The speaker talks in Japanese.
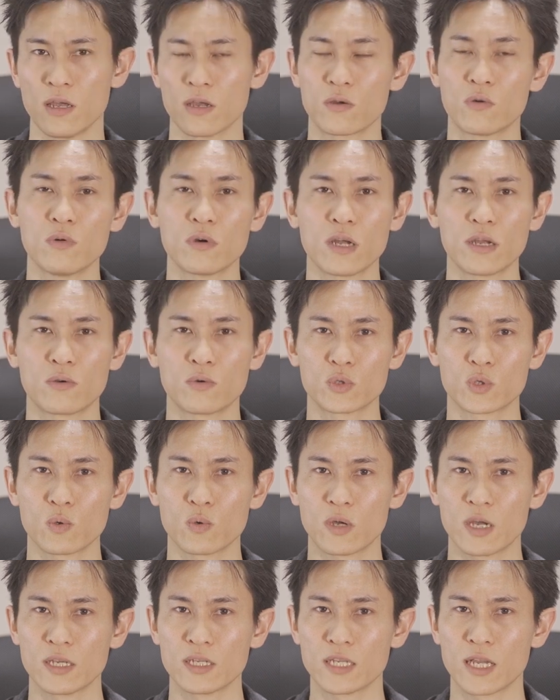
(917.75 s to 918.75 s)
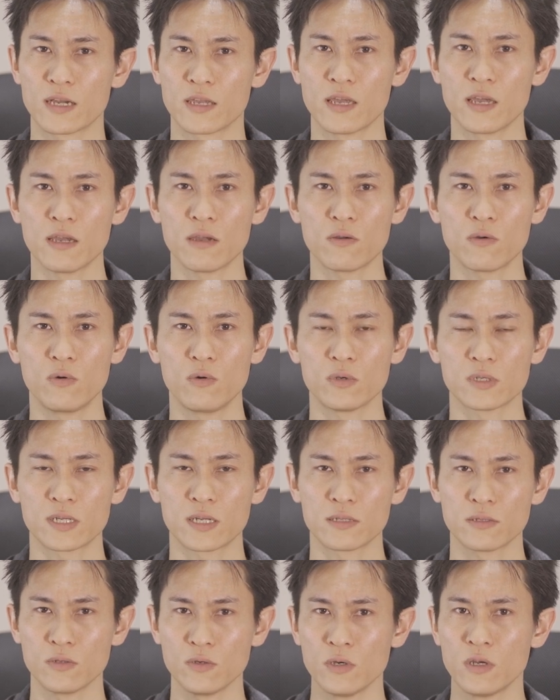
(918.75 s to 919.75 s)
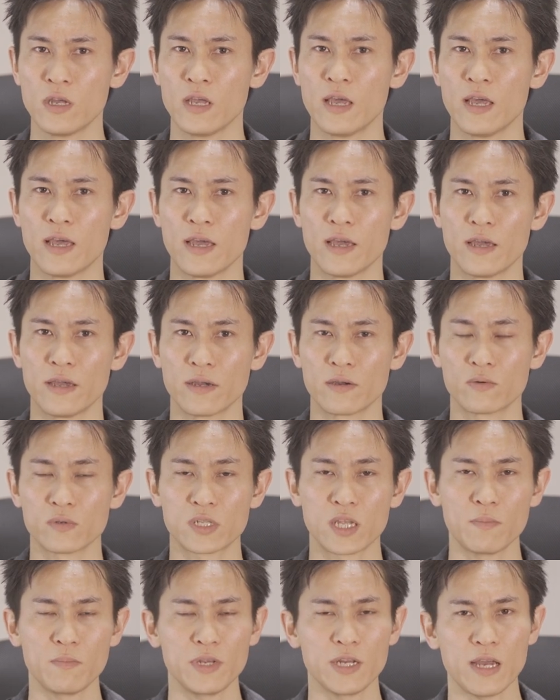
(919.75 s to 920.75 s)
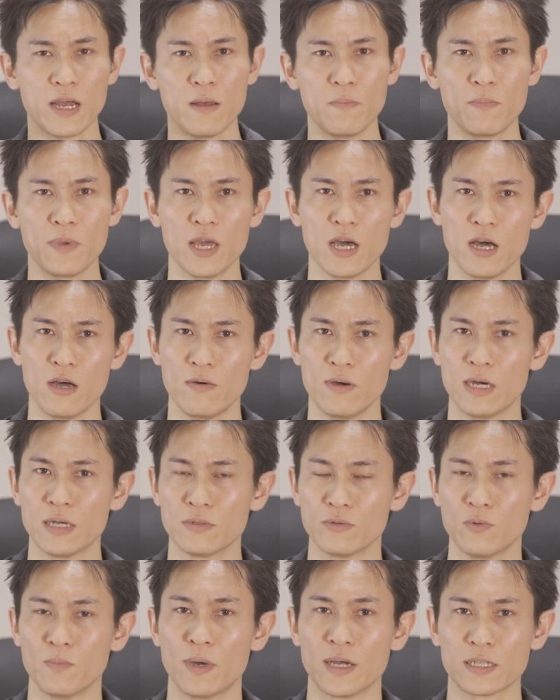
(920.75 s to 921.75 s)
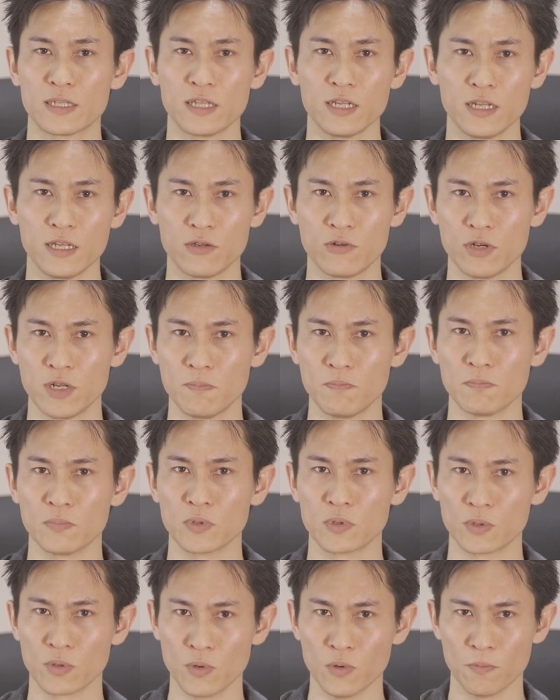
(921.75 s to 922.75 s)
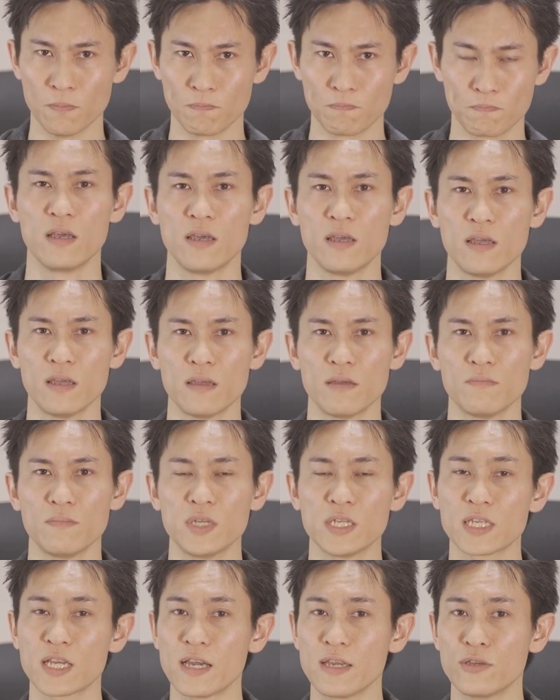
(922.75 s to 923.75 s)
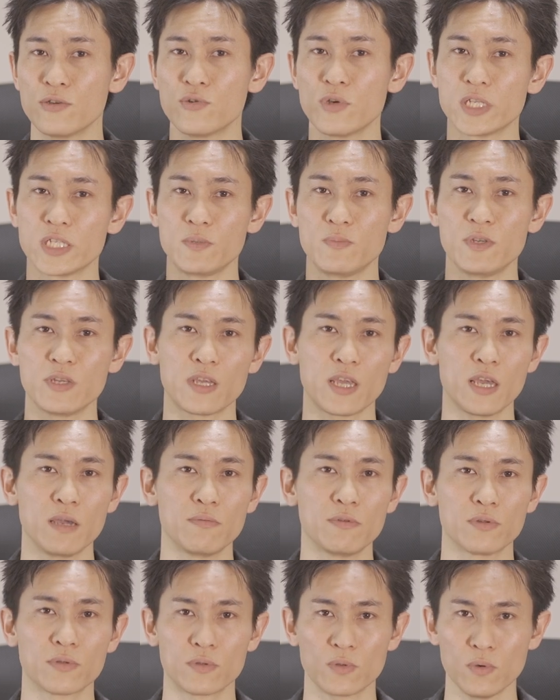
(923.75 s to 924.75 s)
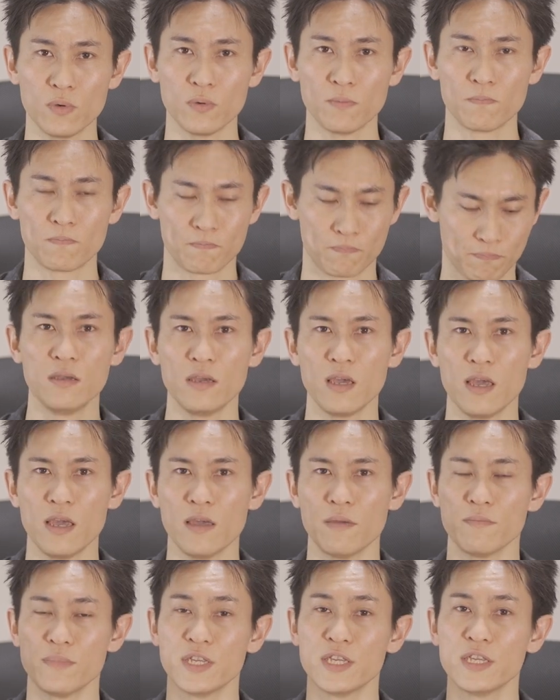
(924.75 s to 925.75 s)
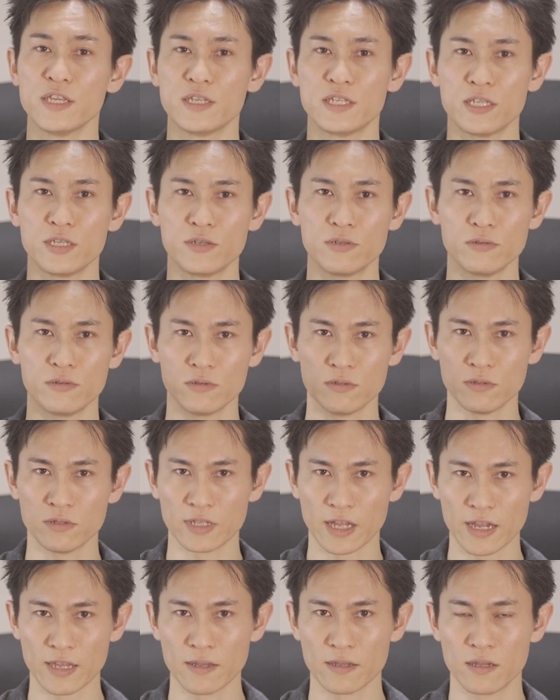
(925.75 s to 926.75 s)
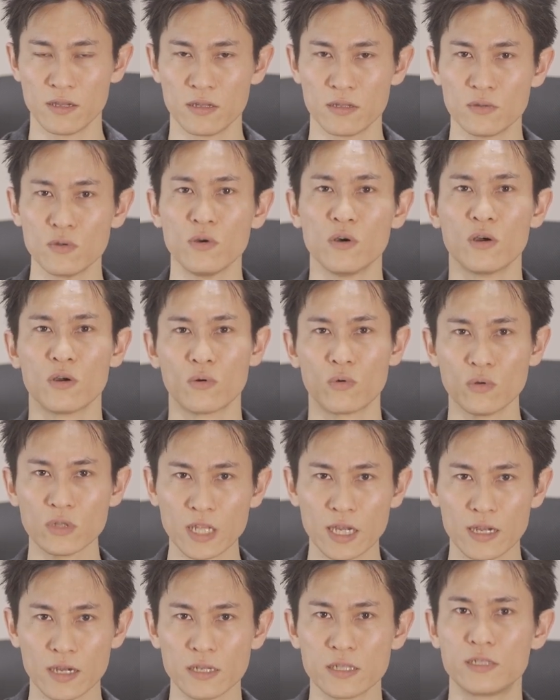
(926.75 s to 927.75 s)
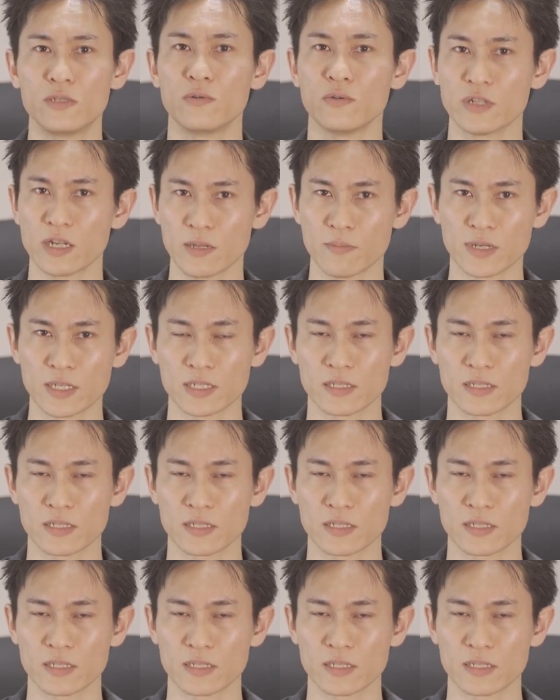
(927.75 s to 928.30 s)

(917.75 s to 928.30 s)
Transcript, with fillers: 今回ご紹介した健康さんの 5000mAh のバッテリーグリップと、短い USB ケーブルとミニ自由雲台の5点が必要になりま